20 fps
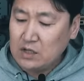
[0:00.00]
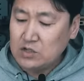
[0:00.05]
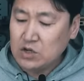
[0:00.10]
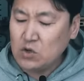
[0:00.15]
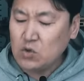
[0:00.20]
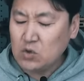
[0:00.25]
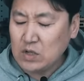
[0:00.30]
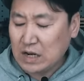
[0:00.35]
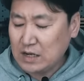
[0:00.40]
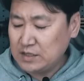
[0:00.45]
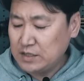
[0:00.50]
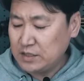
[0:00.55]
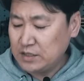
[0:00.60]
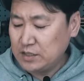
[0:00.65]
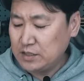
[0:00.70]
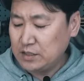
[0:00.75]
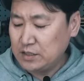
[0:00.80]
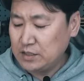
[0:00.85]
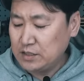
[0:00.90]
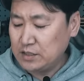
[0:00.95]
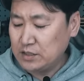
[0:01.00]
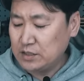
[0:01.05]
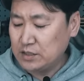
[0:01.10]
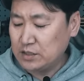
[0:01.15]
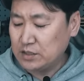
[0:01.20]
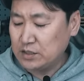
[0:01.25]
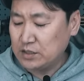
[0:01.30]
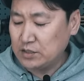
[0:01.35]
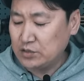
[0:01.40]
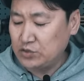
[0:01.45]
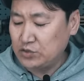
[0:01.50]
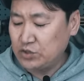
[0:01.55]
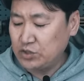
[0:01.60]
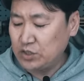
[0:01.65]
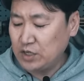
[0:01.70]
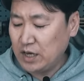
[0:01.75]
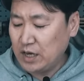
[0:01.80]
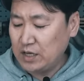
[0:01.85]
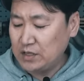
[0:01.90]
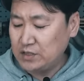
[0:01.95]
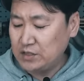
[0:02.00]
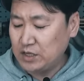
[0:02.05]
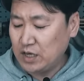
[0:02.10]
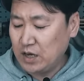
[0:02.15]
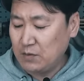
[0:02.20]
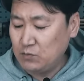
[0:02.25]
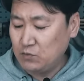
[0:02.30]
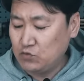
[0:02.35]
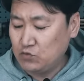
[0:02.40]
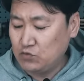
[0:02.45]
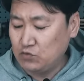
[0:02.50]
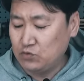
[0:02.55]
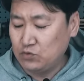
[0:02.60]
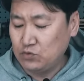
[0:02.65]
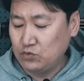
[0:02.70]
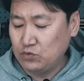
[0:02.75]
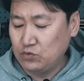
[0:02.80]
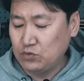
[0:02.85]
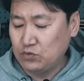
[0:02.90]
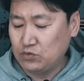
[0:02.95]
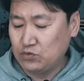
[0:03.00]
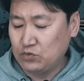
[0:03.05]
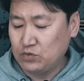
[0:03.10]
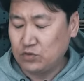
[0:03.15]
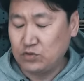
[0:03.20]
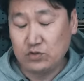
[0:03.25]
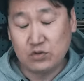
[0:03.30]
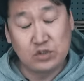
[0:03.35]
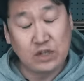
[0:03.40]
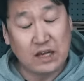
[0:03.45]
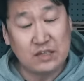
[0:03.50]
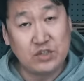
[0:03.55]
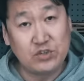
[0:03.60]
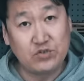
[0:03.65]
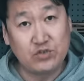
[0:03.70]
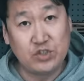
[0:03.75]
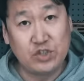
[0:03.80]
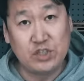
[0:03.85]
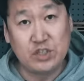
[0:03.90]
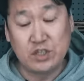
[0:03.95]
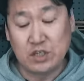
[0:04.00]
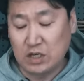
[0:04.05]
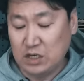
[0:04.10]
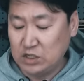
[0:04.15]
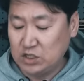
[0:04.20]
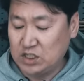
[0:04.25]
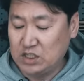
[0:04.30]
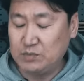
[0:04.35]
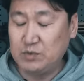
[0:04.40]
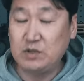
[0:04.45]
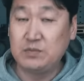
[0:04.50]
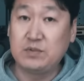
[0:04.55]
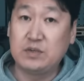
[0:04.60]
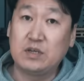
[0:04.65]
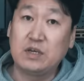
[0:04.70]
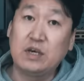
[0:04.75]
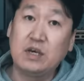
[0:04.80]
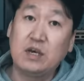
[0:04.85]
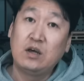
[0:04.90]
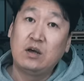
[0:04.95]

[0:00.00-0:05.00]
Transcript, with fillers: 저도 사실 GHM9 다시 G, GBB.